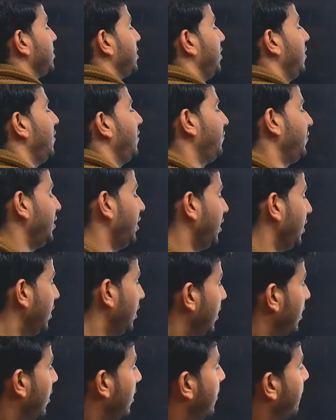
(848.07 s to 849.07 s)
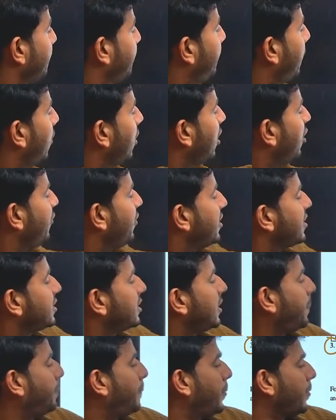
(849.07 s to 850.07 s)
सेल ऑफ ये फॉलोइंग इज
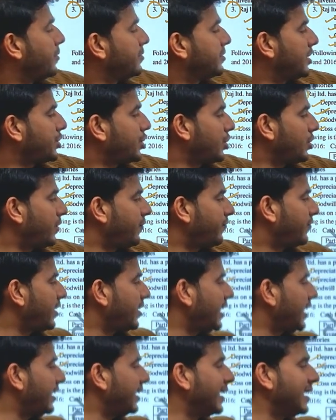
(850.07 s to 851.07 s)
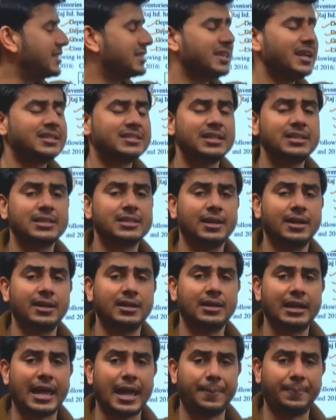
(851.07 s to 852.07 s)
द पोजिशन ऑफ करंट एसेट्स एंड करंट
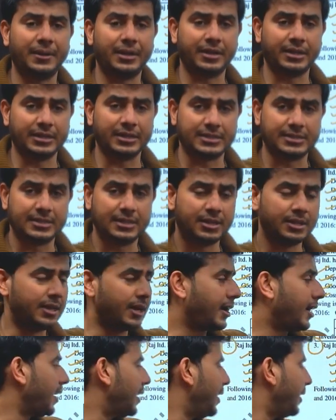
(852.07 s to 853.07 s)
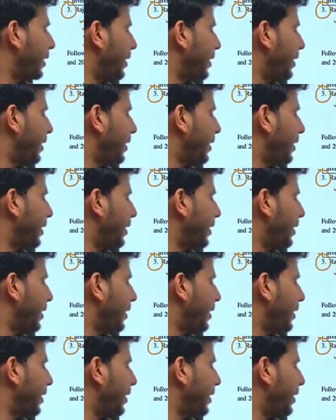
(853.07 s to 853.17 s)
लाइबिलिटीज ये करंट